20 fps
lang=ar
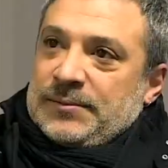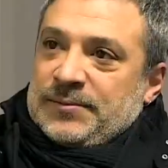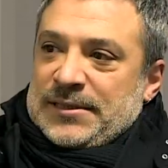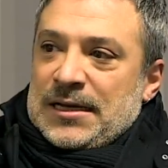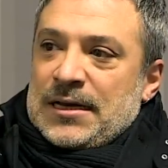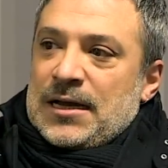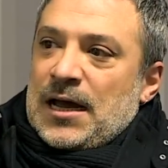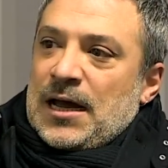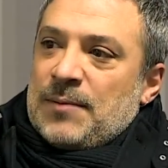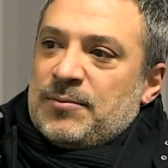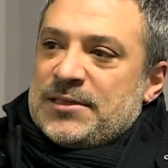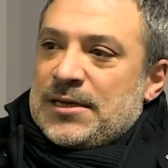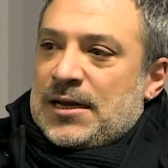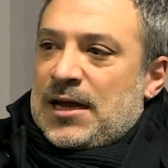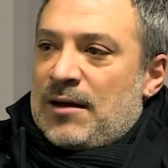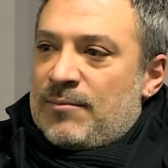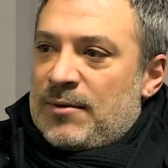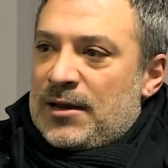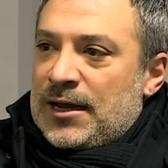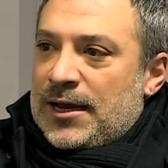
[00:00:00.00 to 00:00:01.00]
بصراحه
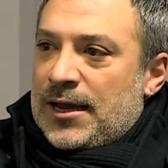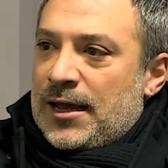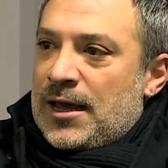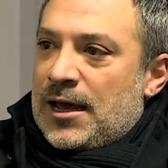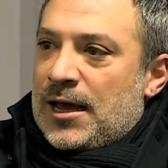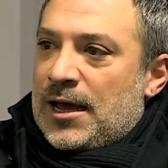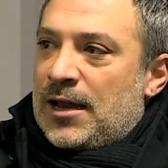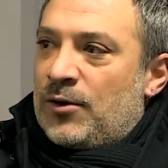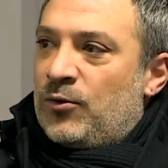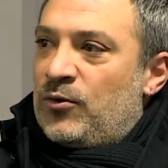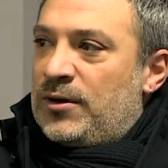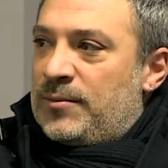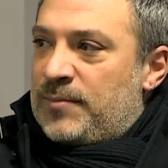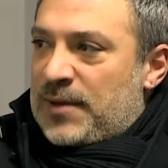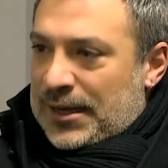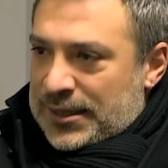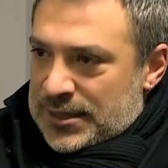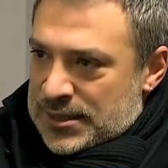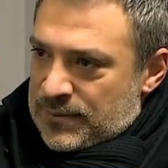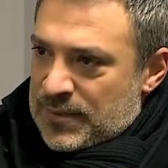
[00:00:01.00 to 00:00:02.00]
بصراحه بقول لك يا قالوا لي
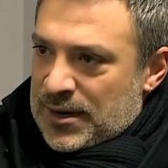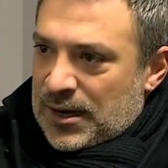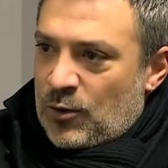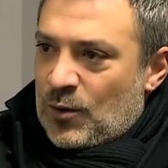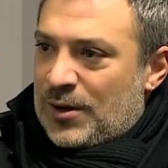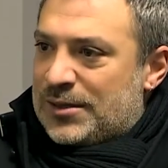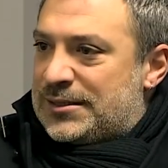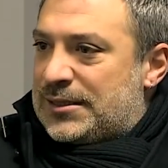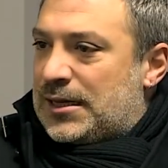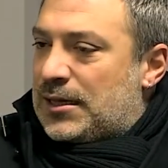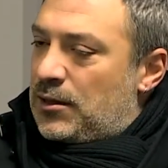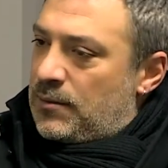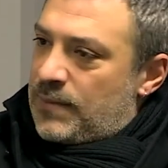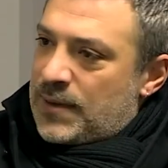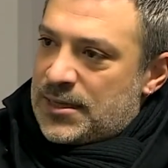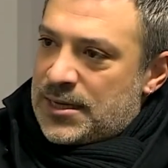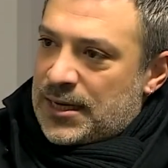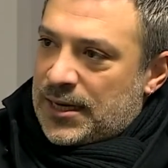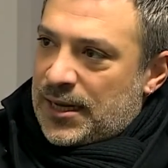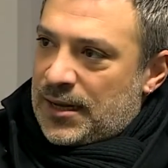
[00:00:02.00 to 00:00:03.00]
بنعدم لك واسطات اللي
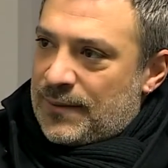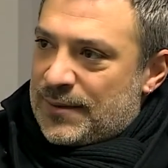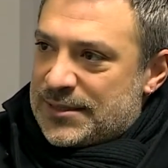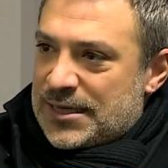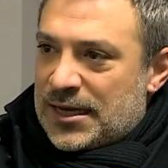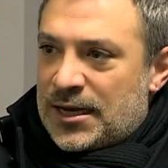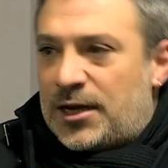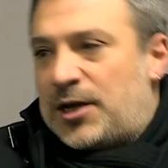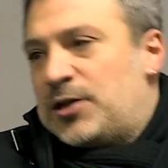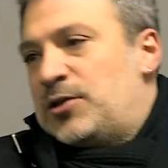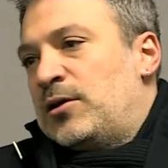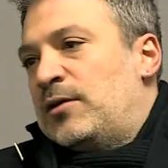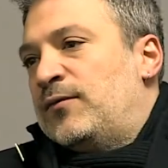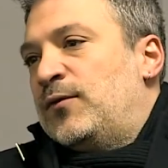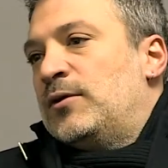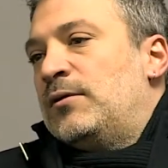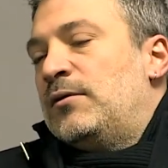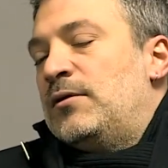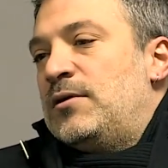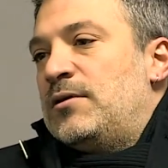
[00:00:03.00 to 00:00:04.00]
بدك اياه بس انا كنت
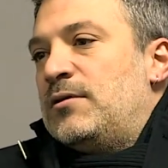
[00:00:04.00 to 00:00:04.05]
ارفض